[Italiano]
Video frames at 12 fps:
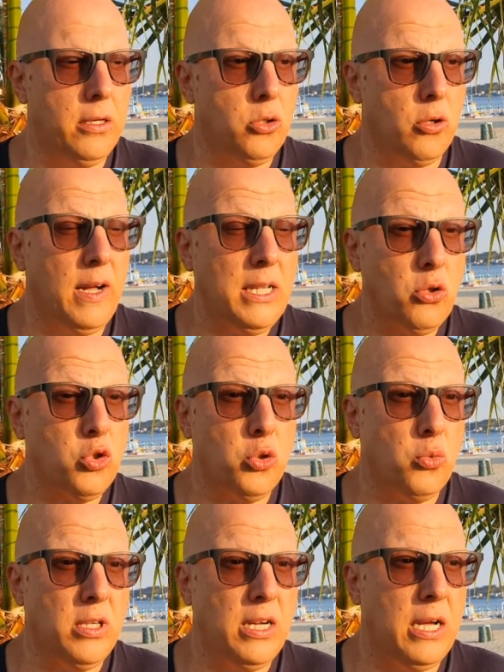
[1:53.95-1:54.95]
ritrovandosi
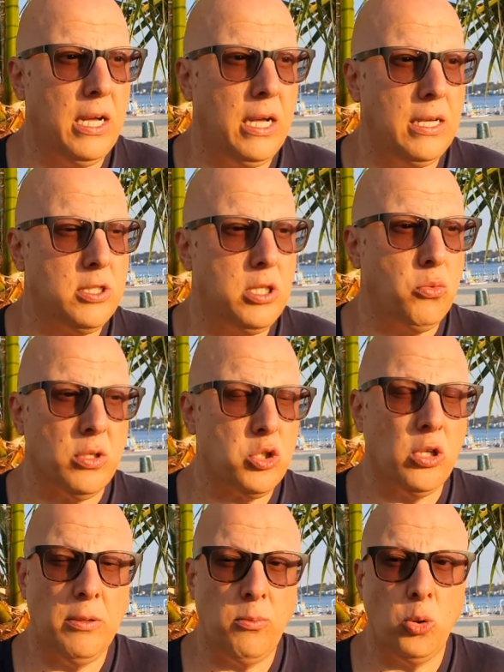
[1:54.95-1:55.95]
in una
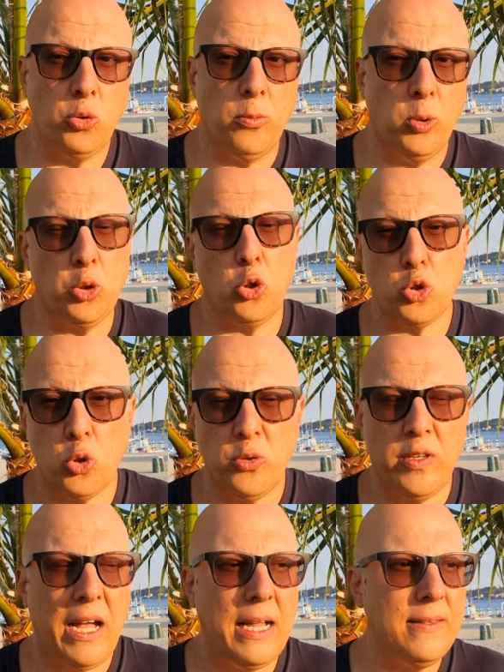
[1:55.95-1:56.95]
situazione molto molto
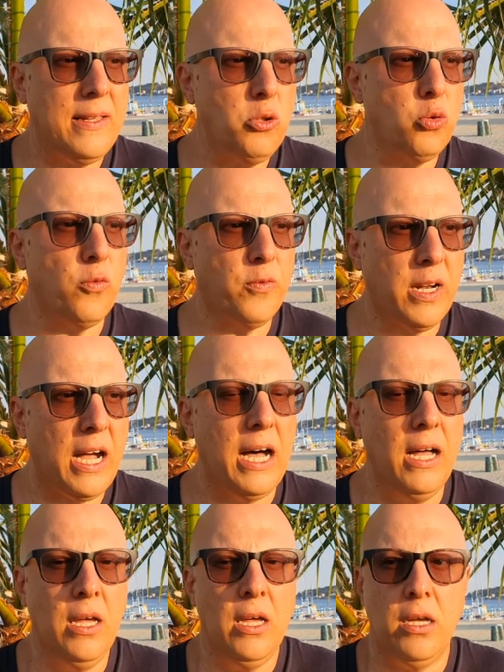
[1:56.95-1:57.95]
scottante dovrà
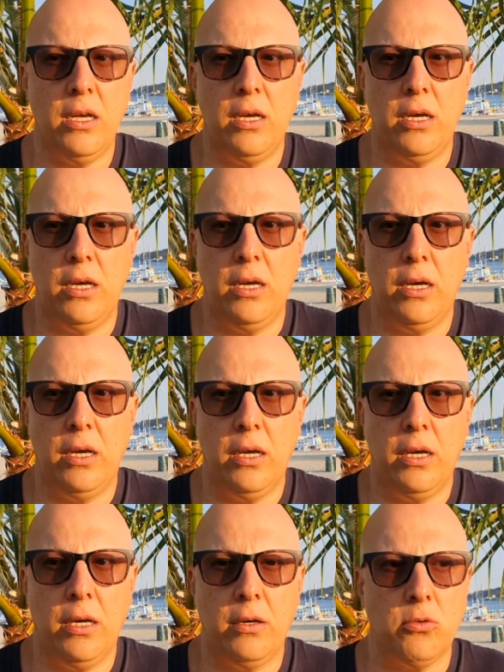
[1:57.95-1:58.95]

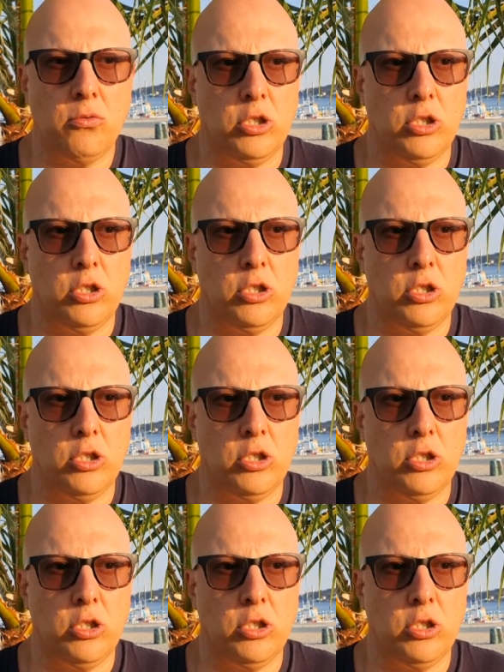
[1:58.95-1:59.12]
eh,